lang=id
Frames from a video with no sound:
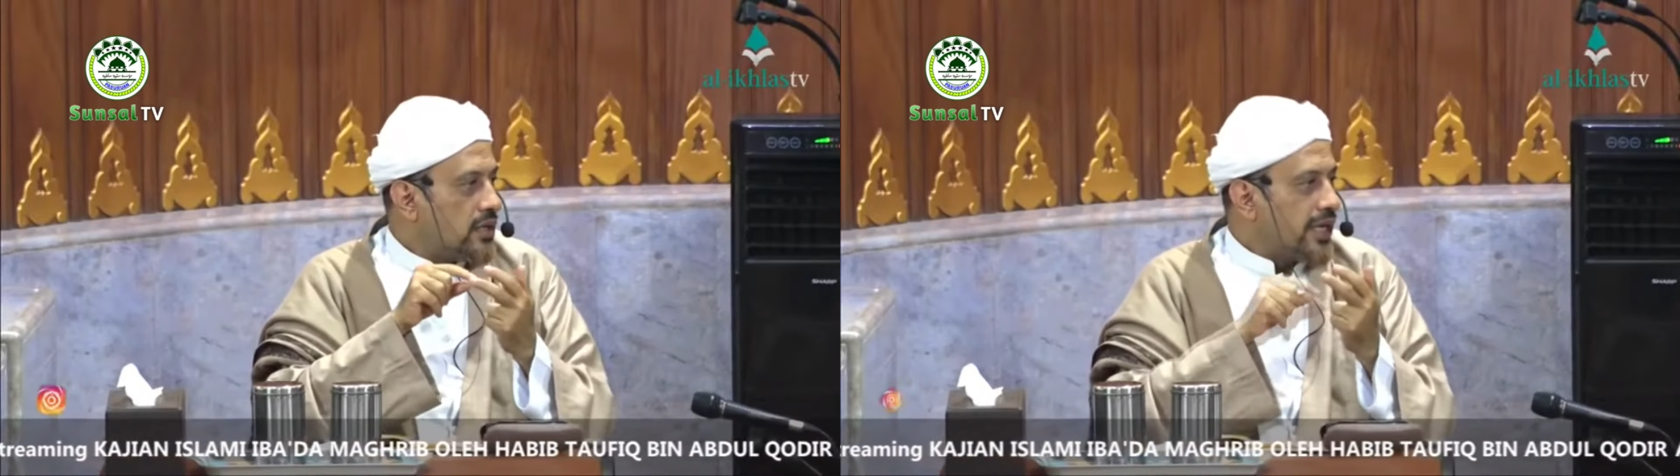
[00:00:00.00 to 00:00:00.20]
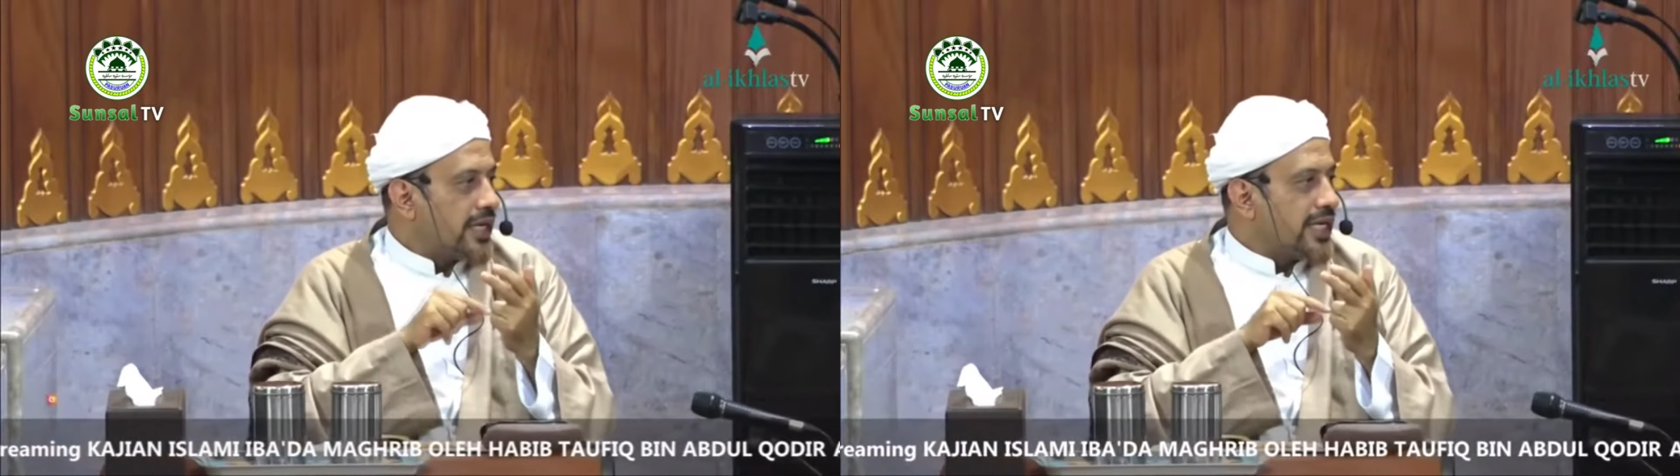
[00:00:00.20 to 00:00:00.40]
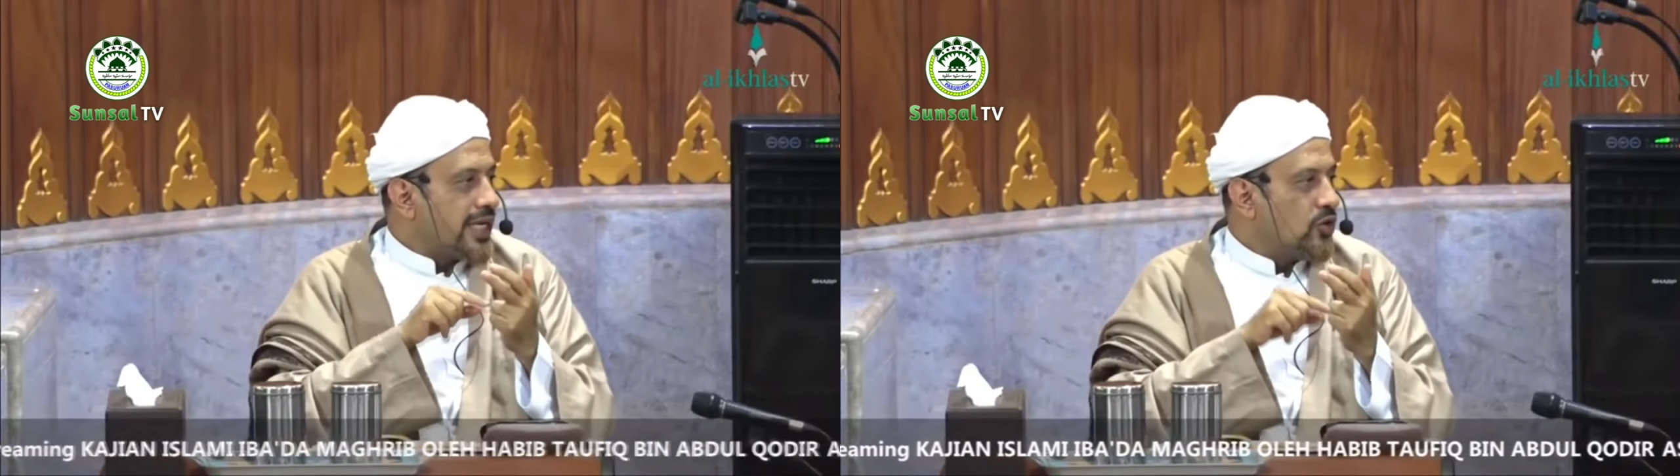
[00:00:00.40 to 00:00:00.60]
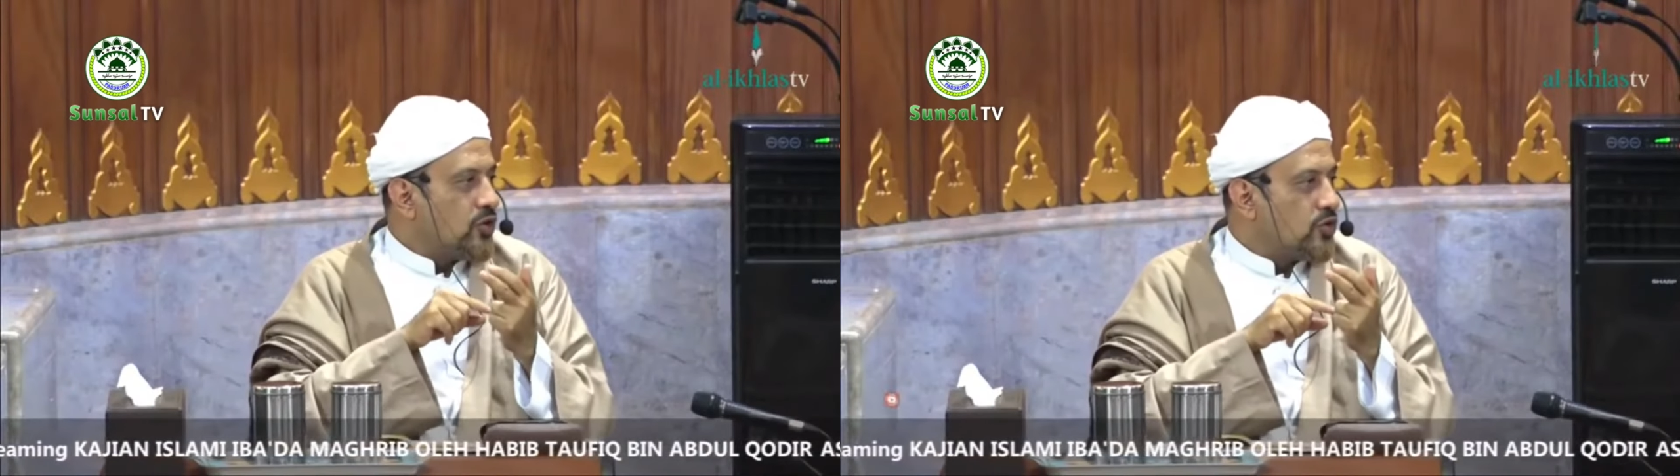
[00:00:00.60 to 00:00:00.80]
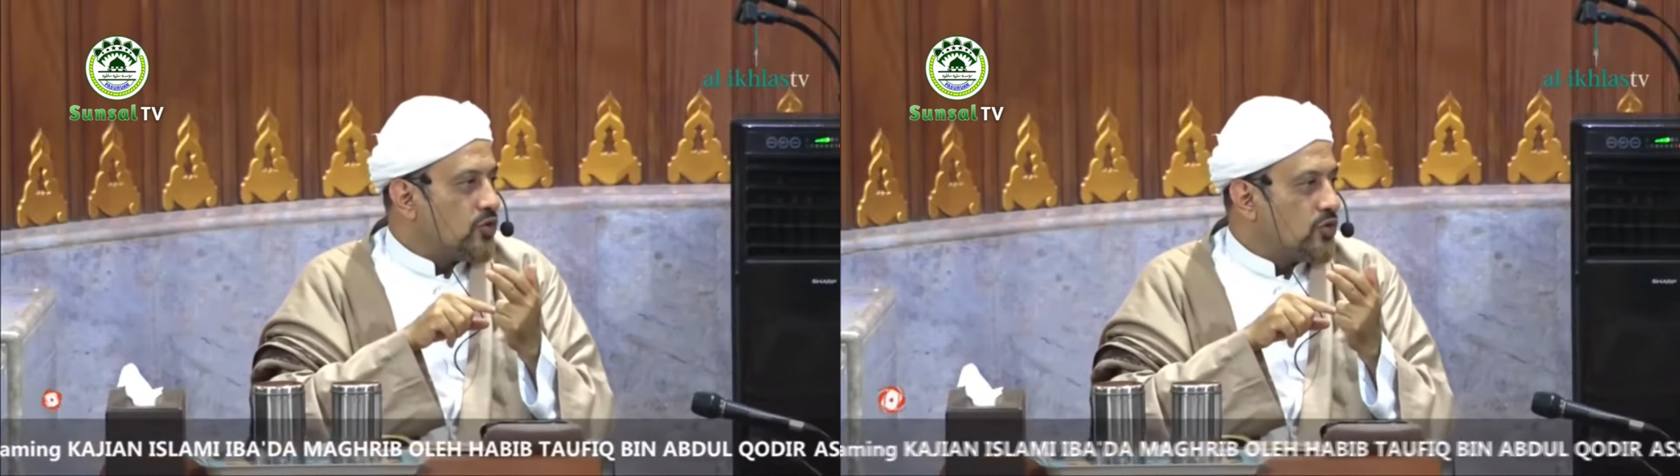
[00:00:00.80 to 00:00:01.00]
dengan
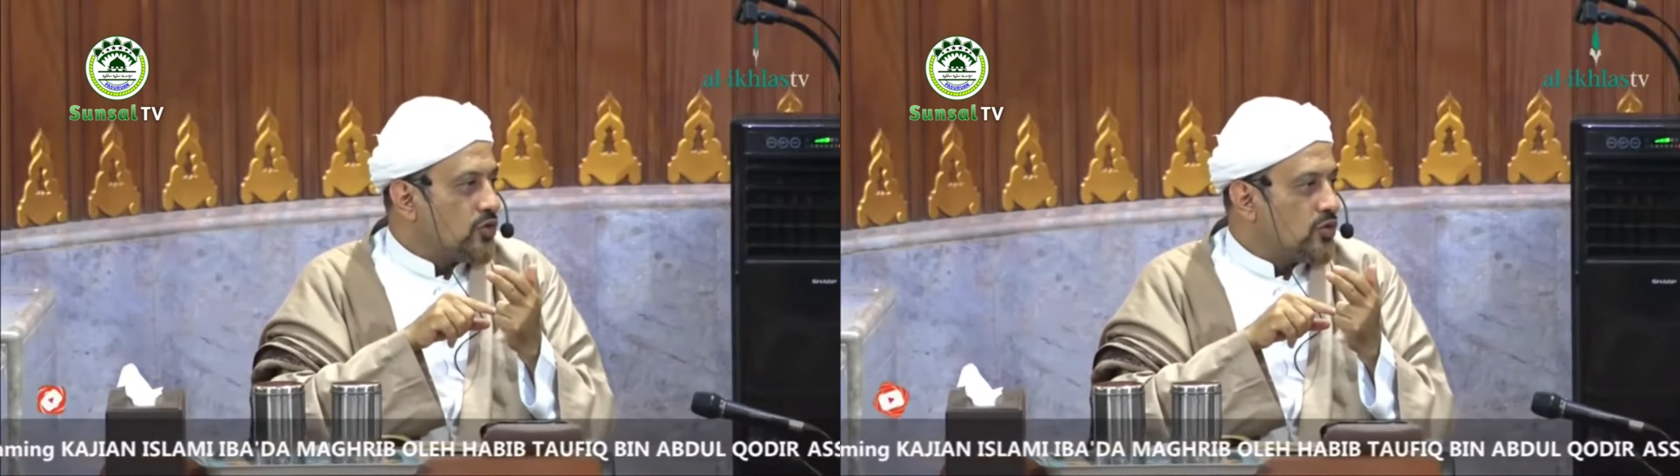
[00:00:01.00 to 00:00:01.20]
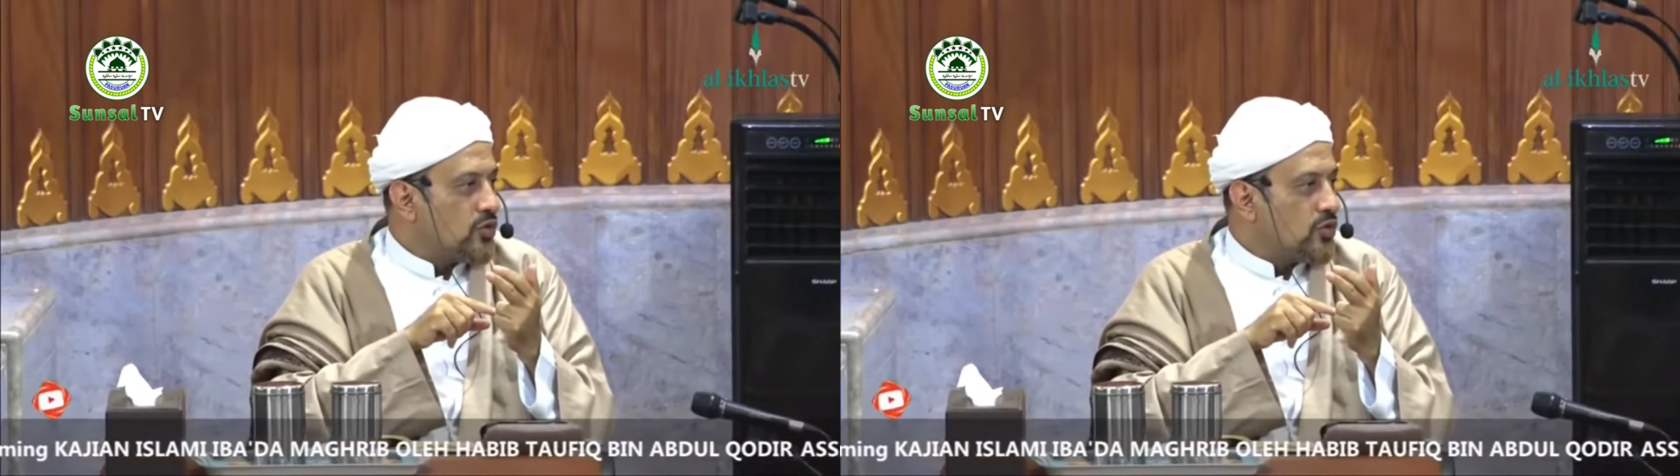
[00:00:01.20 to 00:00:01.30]
kilo